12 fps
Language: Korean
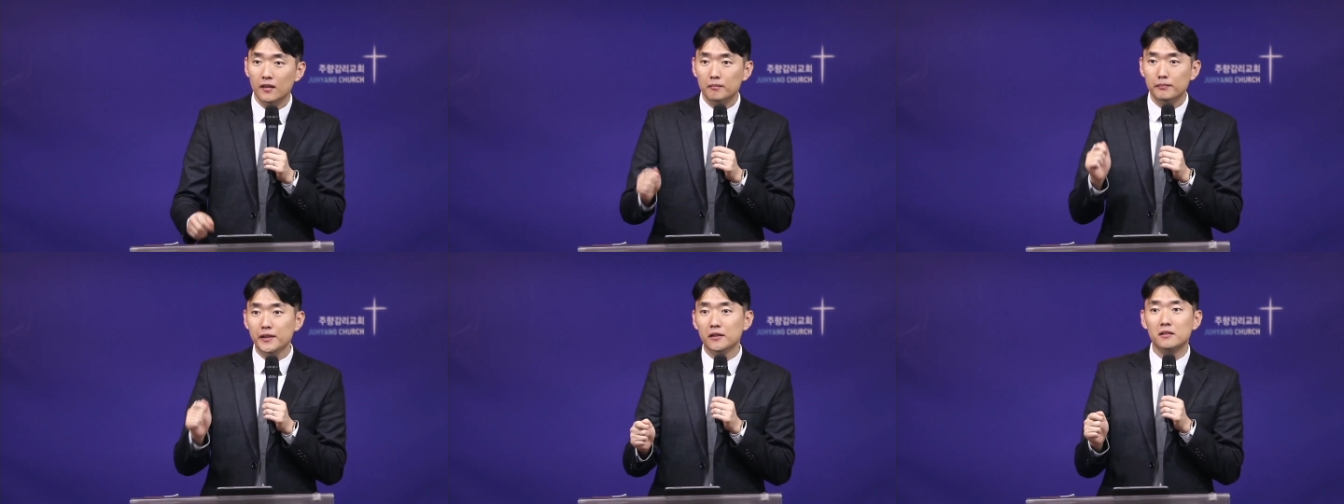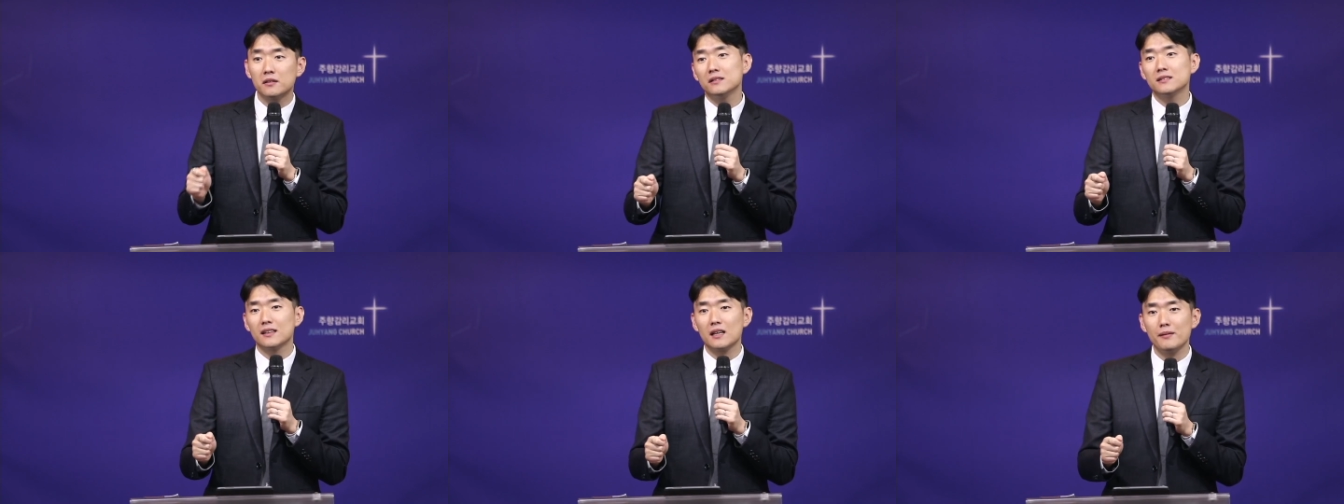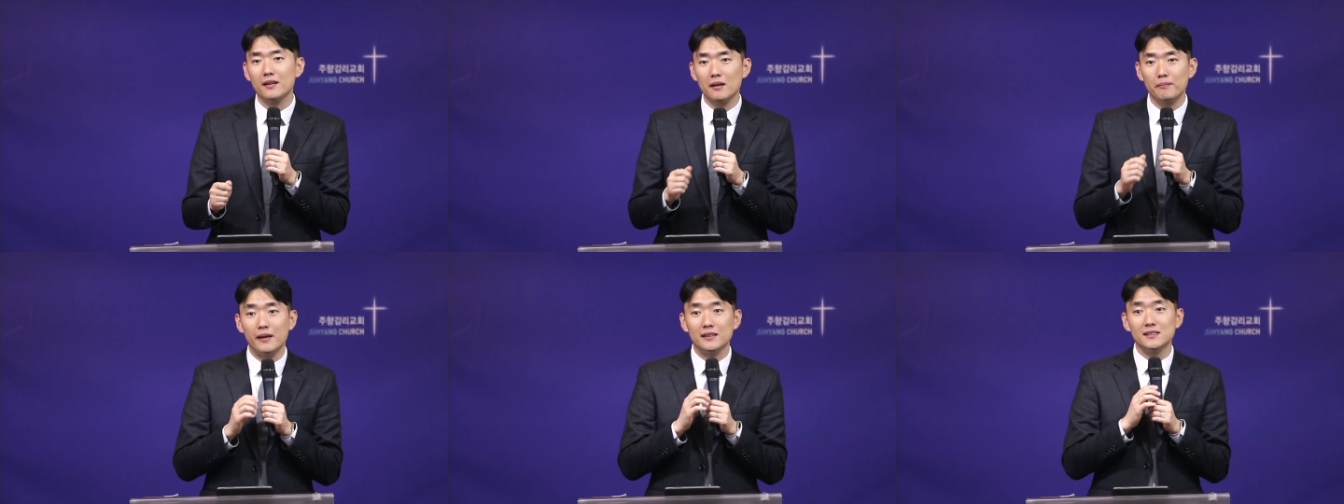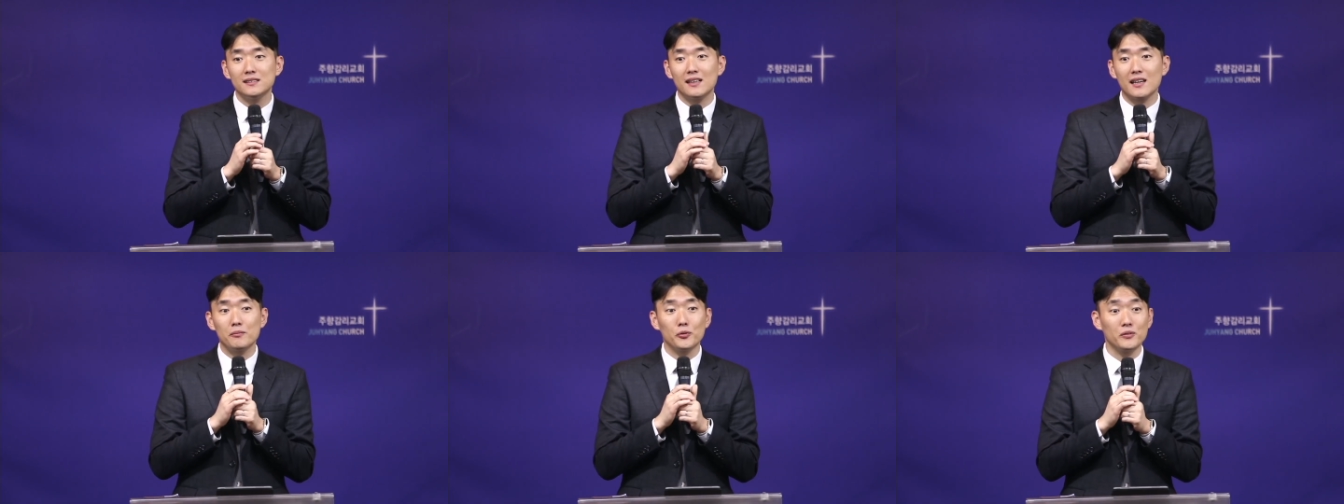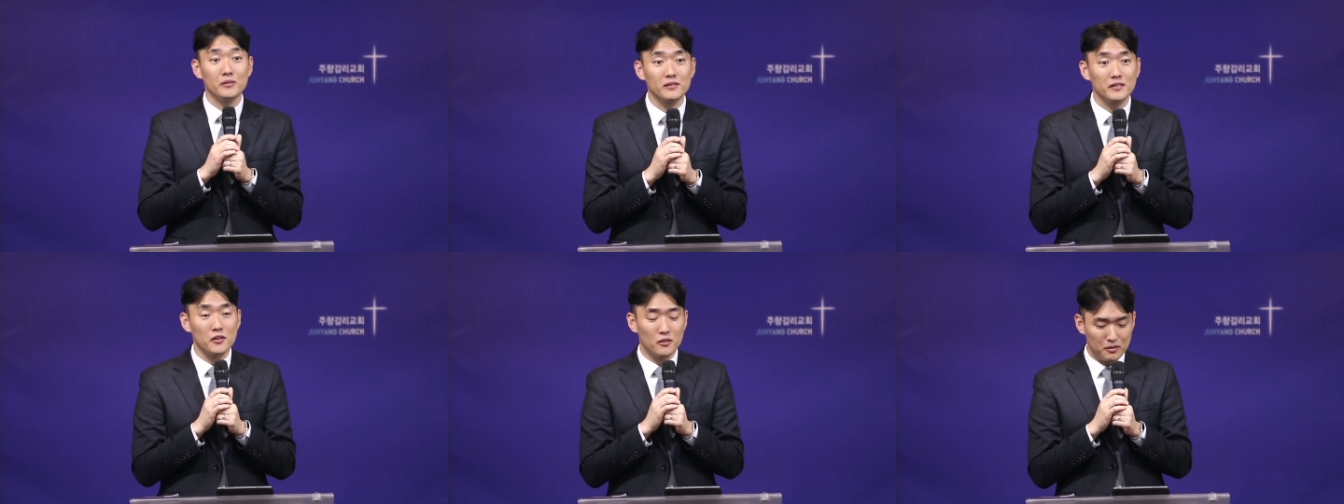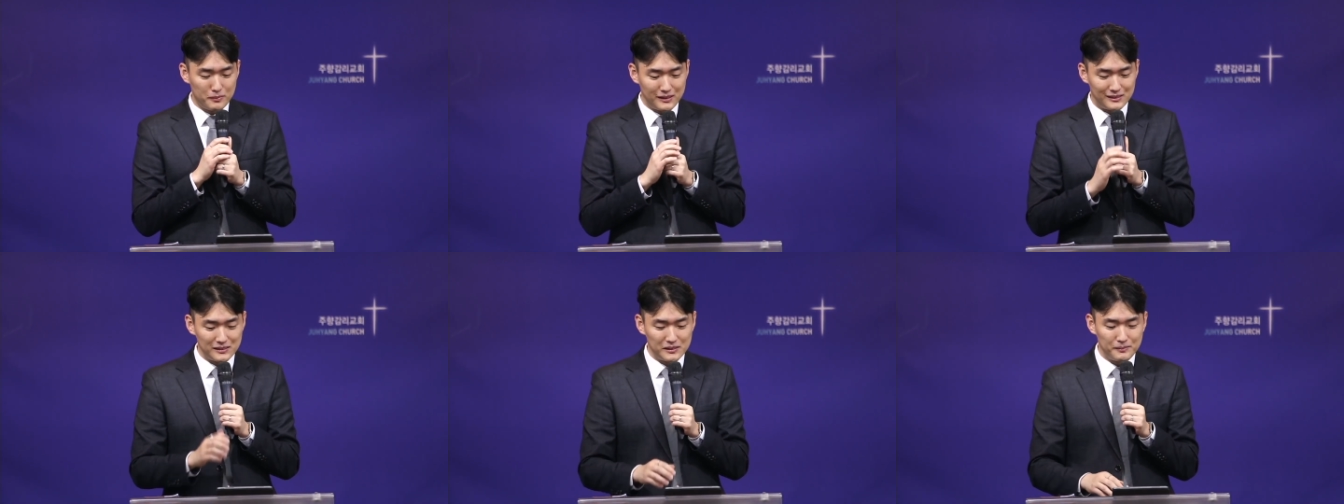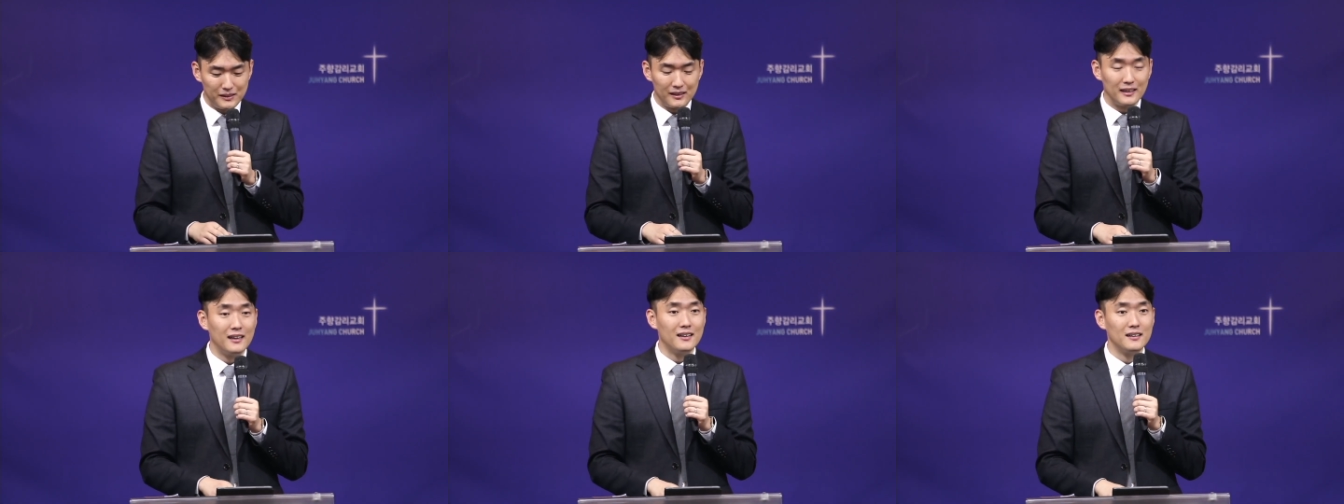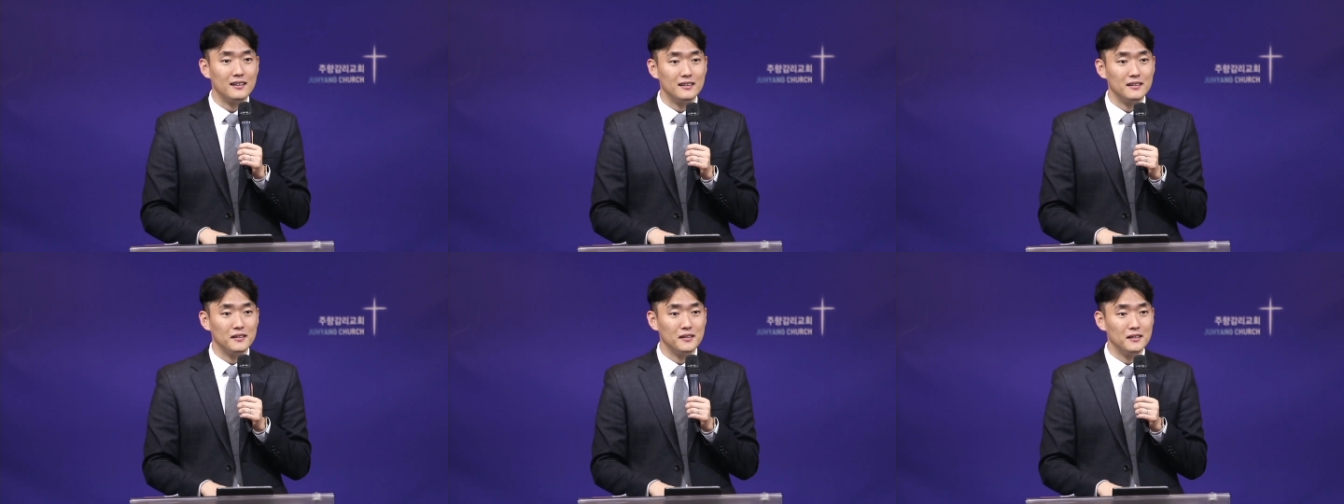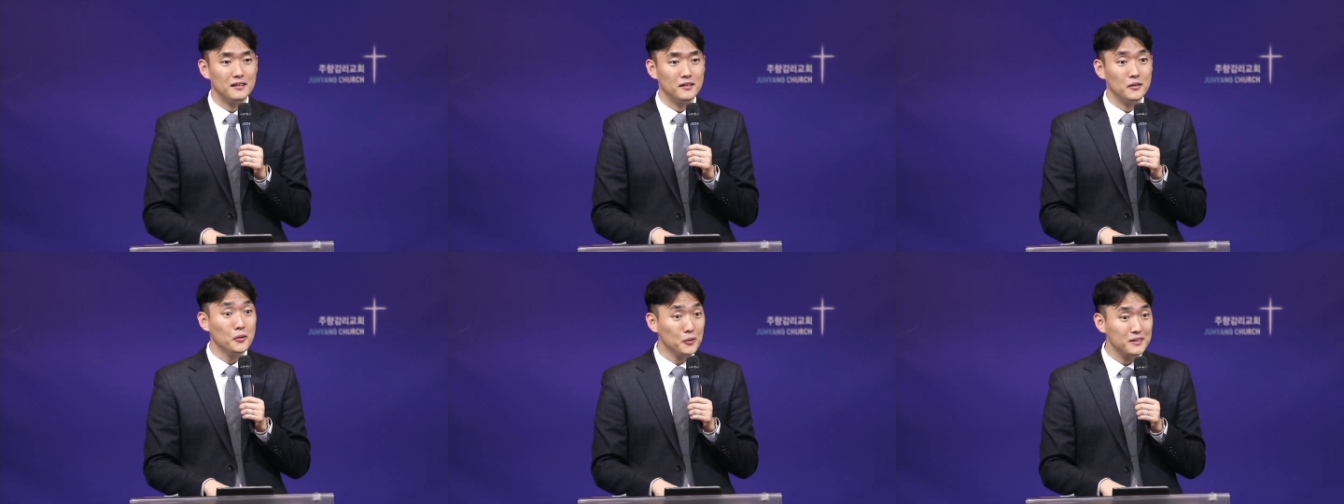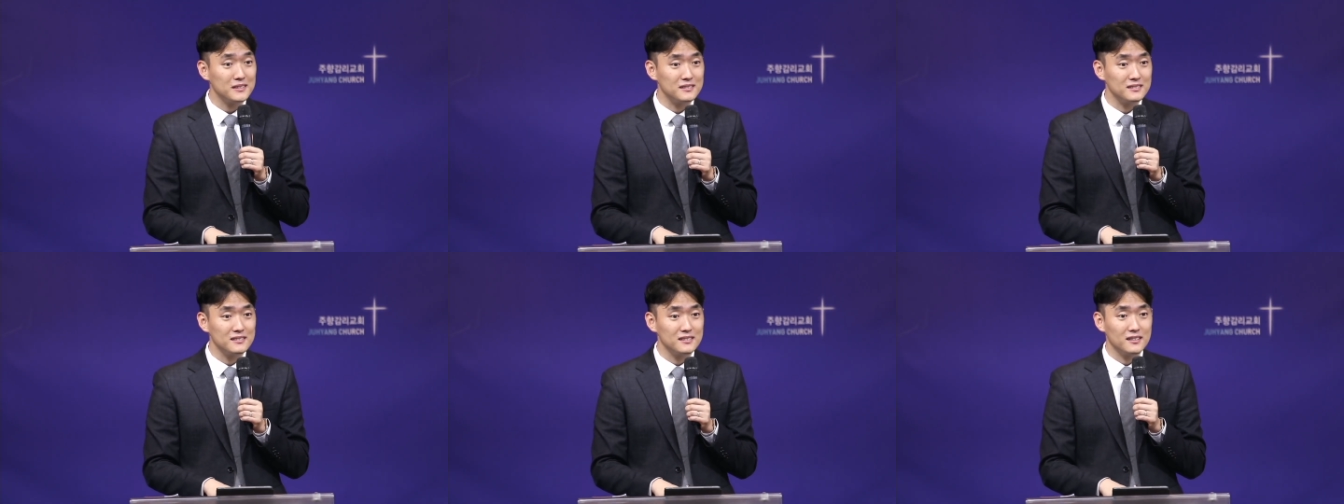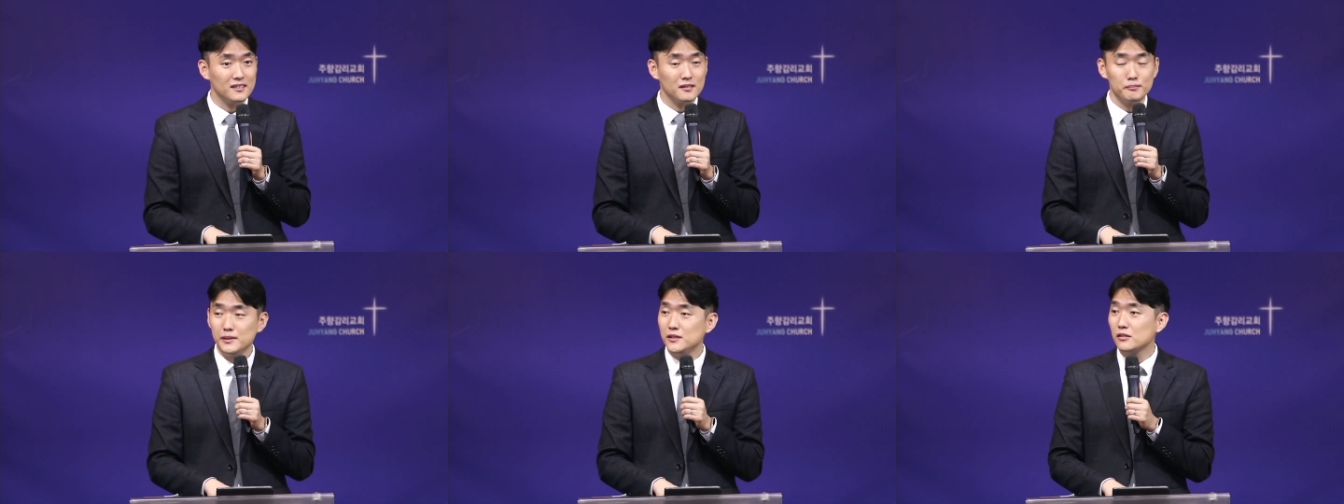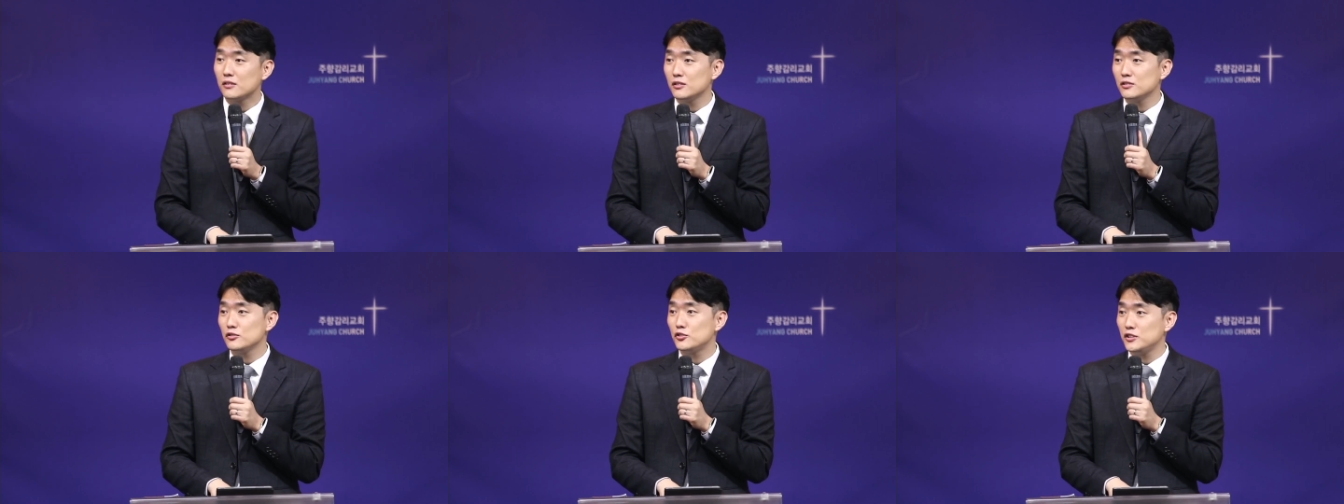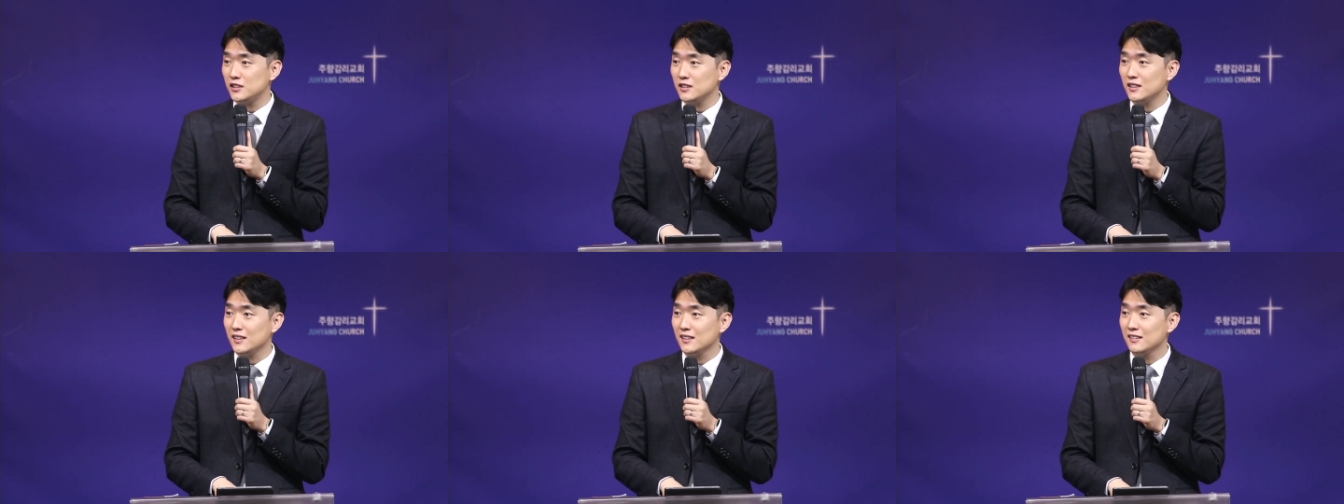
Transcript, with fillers: 믿었던 사람에게 배신당해 본 경험이 있으십니까? 혹은 믿었던 주식이